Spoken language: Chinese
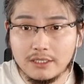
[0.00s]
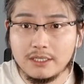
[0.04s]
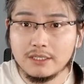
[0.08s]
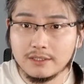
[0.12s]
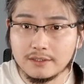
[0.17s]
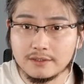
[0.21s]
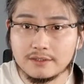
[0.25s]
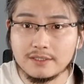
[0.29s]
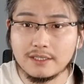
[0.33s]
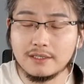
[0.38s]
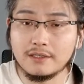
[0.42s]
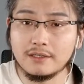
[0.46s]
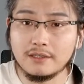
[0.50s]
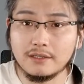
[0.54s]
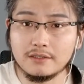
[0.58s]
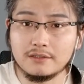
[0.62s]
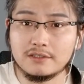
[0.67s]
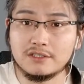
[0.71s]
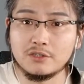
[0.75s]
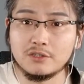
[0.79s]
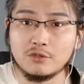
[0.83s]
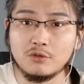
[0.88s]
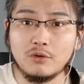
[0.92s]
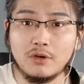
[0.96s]
的这个
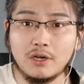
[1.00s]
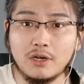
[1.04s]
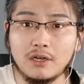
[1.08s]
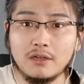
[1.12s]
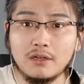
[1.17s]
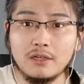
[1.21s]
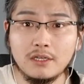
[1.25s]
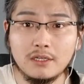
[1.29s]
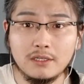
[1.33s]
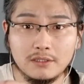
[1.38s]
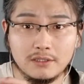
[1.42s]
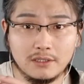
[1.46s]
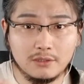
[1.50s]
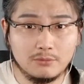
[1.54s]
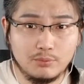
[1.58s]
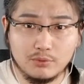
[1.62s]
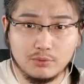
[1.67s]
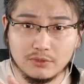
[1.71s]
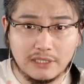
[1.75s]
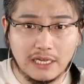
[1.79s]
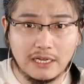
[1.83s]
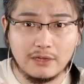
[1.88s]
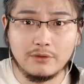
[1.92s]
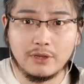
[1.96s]
情况；要是不
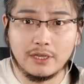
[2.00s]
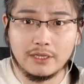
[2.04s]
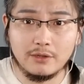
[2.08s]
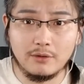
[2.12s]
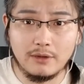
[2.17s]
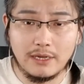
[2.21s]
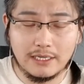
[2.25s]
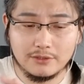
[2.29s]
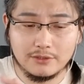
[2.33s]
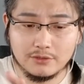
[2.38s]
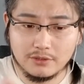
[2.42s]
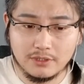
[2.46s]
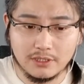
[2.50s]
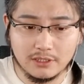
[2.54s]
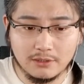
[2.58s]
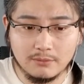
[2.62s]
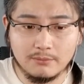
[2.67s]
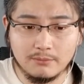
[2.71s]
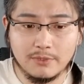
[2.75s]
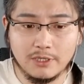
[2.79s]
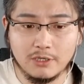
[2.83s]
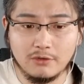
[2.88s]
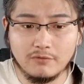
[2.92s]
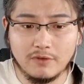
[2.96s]
是党员的话，就可能
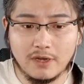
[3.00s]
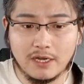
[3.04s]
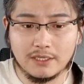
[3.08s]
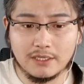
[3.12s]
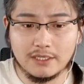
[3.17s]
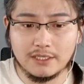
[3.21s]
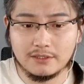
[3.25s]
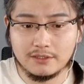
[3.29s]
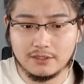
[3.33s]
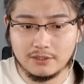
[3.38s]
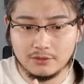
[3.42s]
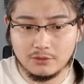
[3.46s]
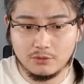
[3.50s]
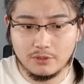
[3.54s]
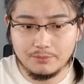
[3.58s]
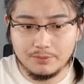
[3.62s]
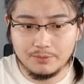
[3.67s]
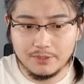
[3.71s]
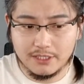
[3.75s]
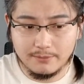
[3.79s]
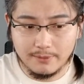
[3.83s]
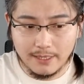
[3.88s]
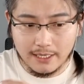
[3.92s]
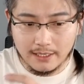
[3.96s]
没有妄议，可能会
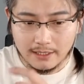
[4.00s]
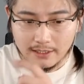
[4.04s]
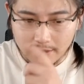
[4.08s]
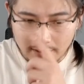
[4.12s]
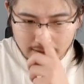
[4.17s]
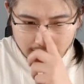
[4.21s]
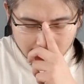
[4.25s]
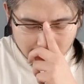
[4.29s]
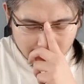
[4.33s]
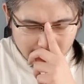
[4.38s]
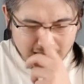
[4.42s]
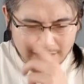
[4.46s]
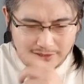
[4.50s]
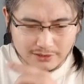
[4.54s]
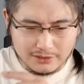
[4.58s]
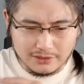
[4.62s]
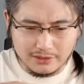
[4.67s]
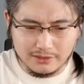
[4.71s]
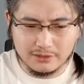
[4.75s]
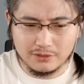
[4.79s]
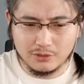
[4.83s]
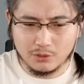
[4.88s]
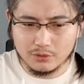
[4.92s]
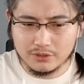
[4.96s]
批判。那但
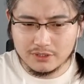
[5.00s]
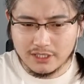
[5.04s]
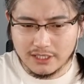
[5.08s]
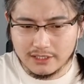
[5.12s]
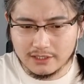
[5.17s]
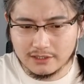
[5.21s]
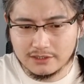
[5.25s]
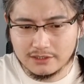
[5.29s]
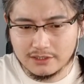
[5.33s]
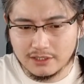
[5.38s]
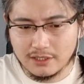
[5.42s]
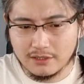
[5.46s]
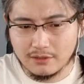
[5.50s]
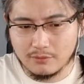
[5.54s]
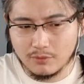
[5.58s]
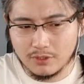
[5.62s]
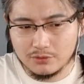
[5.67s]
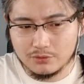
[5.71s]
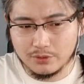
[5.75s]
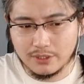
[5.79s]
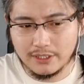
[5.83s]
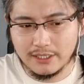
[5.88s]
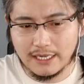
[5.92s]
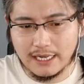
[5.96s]
是有这个事儿，我
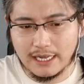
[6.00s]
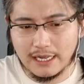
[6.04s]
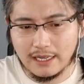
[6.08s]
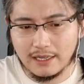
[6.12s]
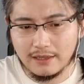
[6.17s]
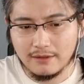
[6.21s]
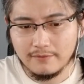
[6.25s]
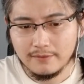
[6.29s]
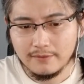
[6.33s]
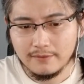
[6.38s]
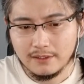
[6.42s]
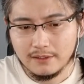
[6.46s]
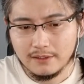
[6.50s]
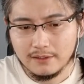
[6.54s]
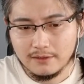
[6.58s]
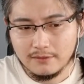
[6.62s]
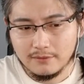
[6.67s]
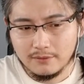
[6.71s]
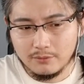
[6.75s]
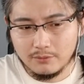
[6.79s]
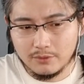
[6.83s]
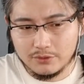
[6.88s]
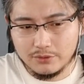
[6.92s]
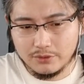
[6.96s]
觉得哈，
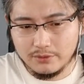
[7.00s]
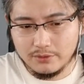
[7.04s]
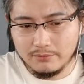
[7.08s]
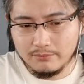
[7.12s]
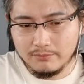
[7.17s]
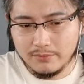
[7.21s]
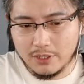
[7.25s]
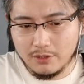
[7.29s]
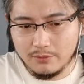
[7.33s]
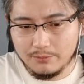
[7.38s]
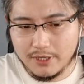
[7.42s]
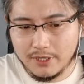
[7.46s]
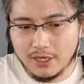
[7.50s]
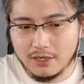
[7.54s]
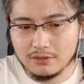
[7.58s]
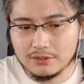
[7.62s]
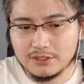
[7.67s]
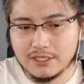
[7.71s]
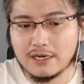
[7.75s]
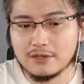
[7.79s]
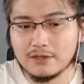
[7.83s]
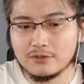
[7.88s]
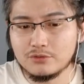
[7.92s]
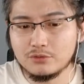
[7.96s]
我觉得没有必要这
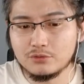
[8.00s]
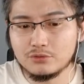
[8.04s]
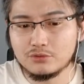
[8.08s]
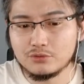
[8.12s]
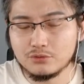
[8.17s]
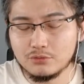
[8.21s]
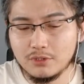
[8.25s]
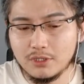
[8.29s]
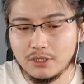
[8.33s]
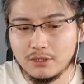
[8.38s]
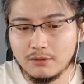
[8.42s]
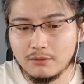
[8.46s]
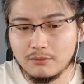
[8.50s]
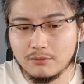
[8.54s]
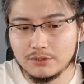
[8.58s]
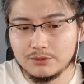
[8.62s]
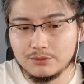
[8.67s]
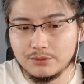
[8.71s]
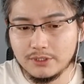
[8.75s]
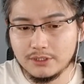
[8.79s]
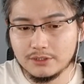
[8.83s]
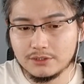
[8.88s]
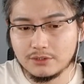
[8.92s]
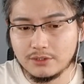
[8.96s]
样去说。我
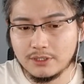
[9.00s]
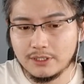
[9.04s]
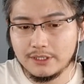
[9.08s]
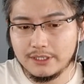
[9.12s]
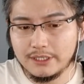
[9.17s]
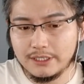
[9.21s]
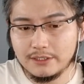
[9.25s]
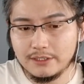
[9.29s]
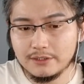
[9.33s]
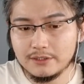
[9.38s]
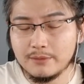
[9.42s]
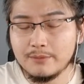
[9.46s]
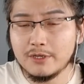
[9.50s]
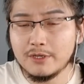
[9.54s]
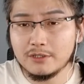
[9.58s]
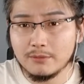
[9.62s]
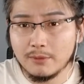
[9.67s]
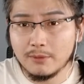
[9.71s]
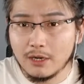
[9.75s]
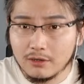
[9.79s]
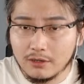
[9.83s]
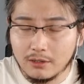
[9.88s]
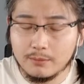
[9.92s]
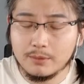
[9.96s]
觉得首先第一，《人民日
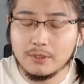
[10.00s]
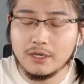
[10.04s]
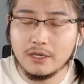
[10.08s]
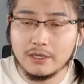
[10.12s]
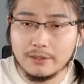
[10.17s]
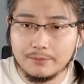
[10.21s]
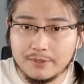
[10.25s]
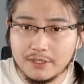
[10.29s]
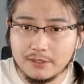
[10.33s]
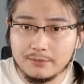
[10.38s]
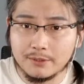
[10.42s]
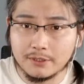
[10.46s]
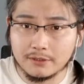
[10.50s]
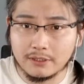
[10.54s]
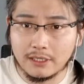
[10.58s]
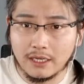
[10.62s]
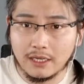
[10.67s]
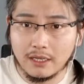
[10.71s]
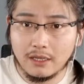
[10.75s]
报》可不可以批评他？